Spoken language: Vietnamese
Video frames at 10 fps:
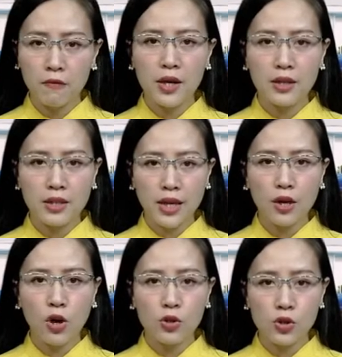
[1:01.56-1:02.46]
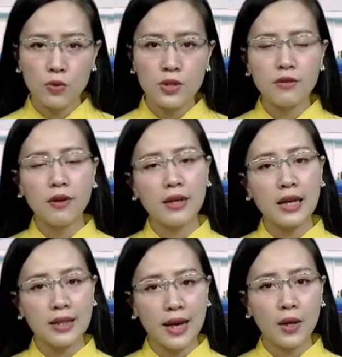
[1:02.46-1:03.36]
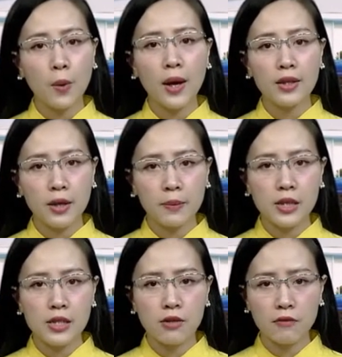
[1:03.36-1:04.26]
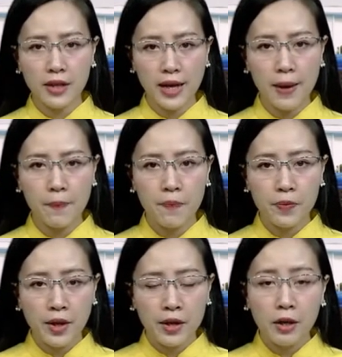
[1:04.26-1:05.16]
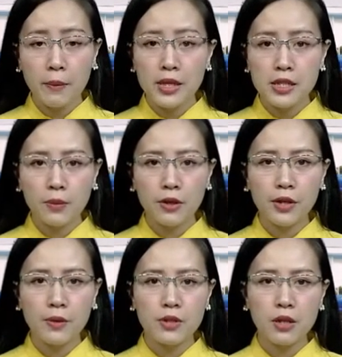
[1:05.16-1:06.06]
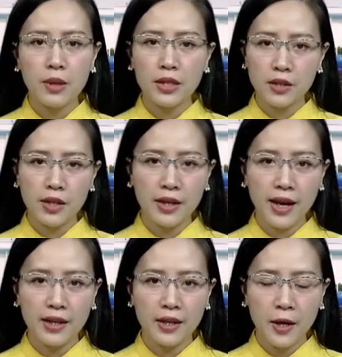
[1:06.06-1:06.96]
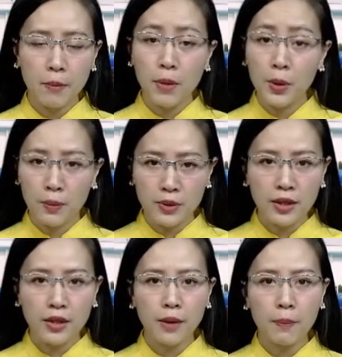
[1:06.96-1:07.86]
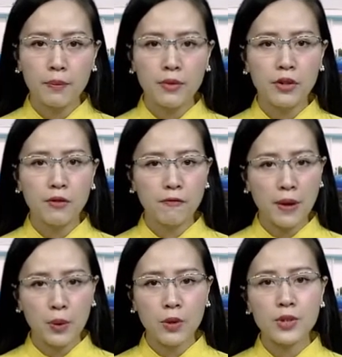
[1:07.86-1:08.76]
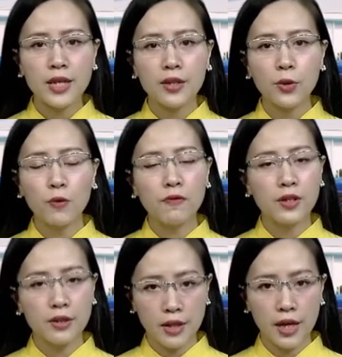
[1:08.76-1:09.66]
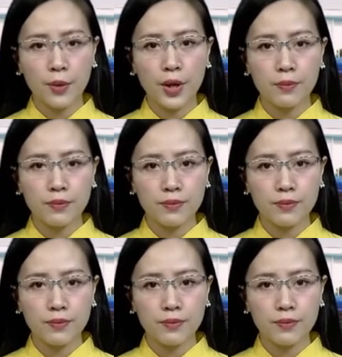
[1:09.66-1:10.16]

việc sẽ có chỗ dựa để tái hòa nhập thị trường việc làm. Đặc biệt trong thời điểm dịch bệnh như hiện nay, bảo hiểm thất nghiệp như phao cứu sinh đối với người lao động.